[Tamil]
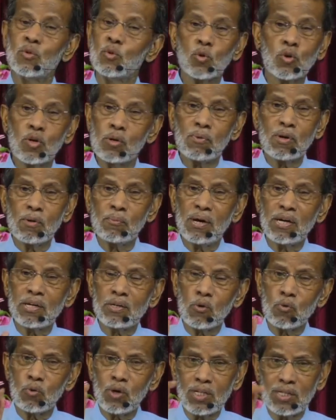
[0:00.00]
துக்கமுகமாக
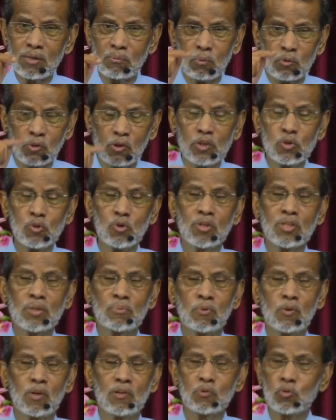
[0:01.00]
இருக்கக்கூடாதுன்னு முதலில் சொன்னது
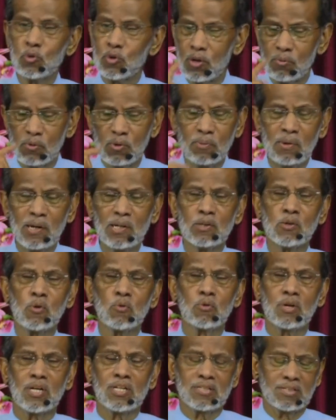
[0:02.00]
போல் துக்கமுகமாக
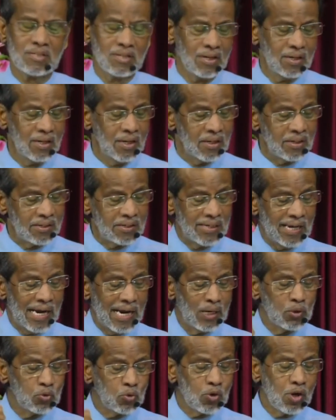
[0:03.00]
இருக்கக்கூடாது
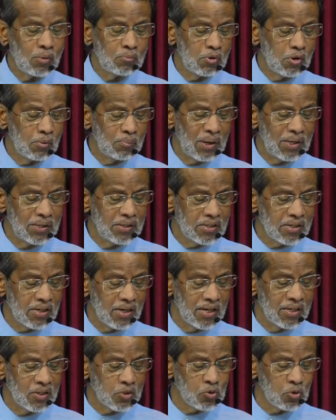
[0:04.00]
ஏன் துக்கமுகமாக
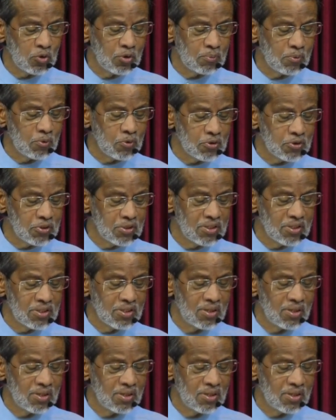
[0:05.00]
இருக்கிறா என்று சொன்ன பொழுது